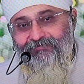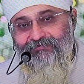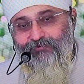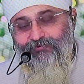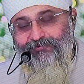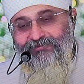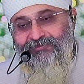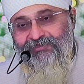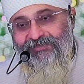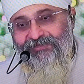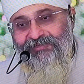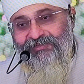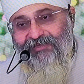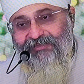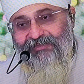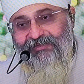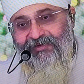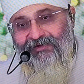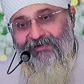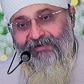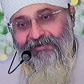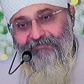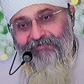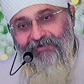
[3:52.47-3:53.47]
उस्तत तो
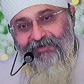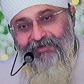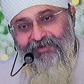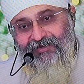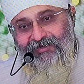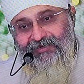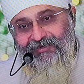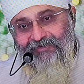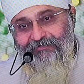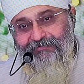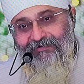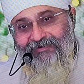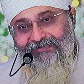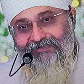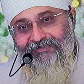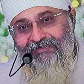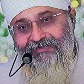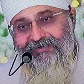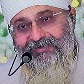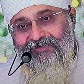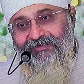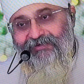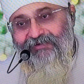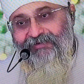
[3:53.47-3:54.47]
ज़्यादा करें मेरे घर के बाहर
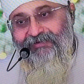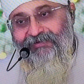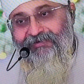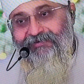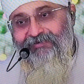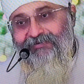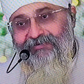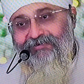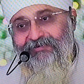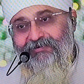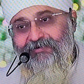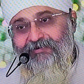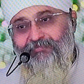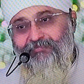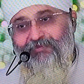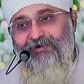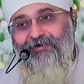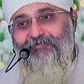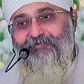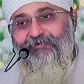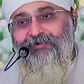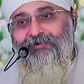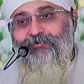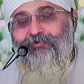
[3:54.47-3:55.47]
ज़्यादा खड़े रहे
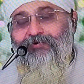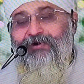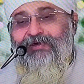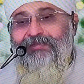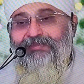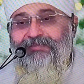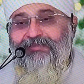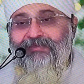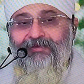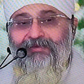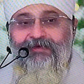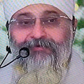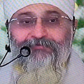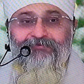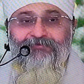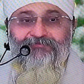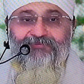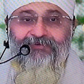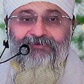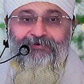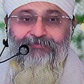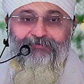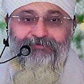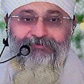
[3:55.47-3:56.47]
बड़े बड़े लोग आते हैं नामदेव
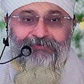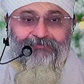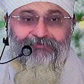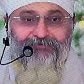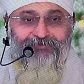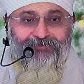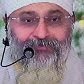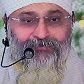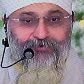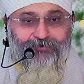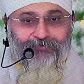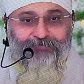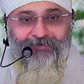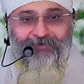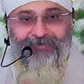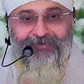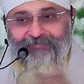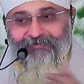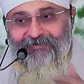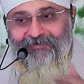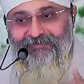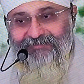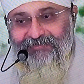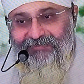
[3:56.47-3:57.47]
जी का पता पूछ के झोपड़ी
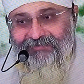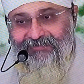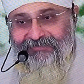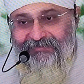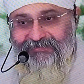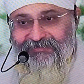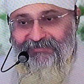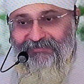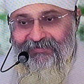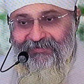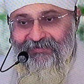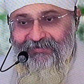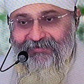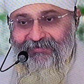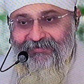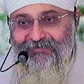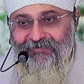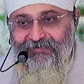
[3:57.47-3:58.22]
के पास चले जाते हैं